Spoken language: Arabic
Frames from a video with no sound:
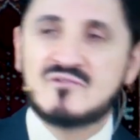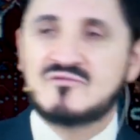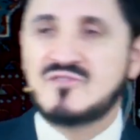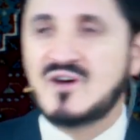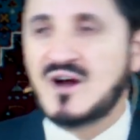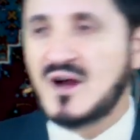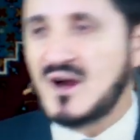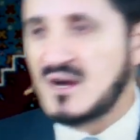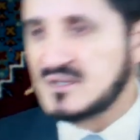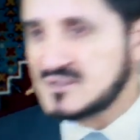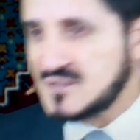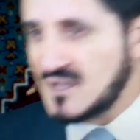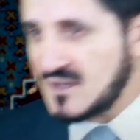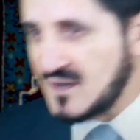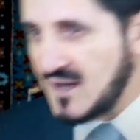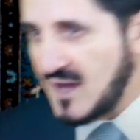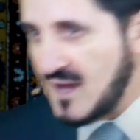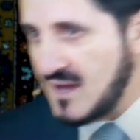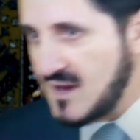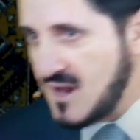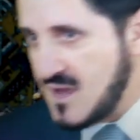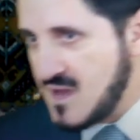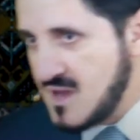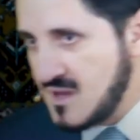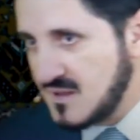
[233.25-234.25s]
فقدر
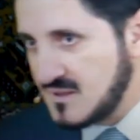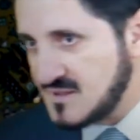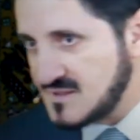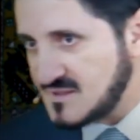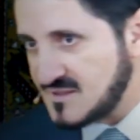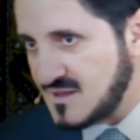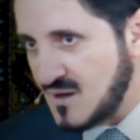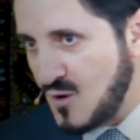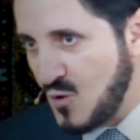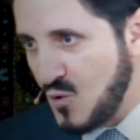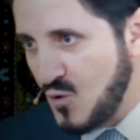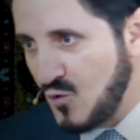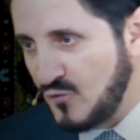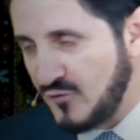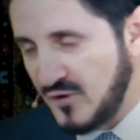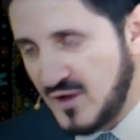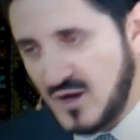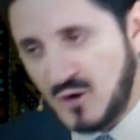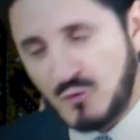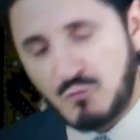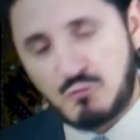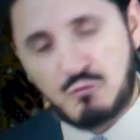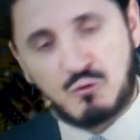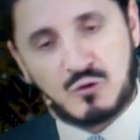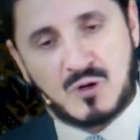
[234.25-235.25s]
عليه رزقه
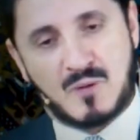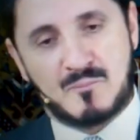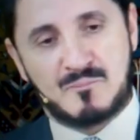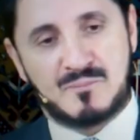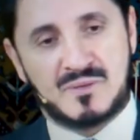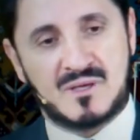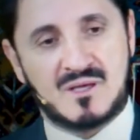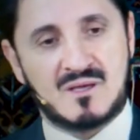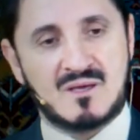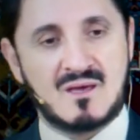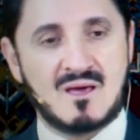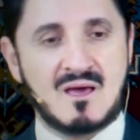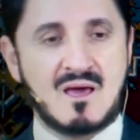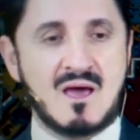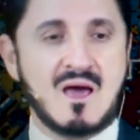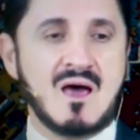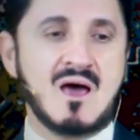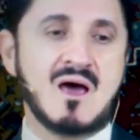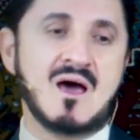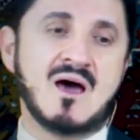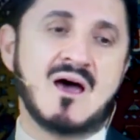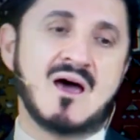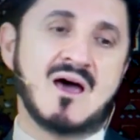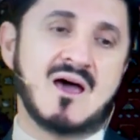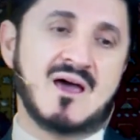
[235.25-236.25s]
فيقول ربي
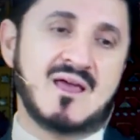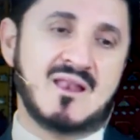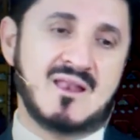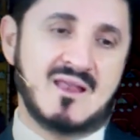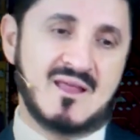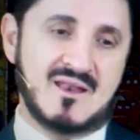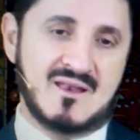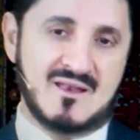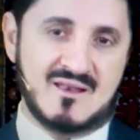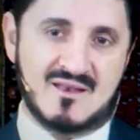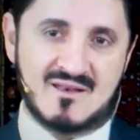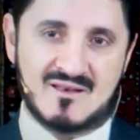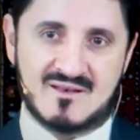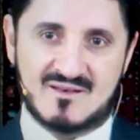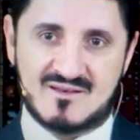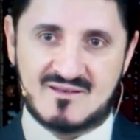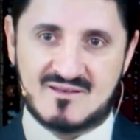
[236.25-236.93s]
أهانا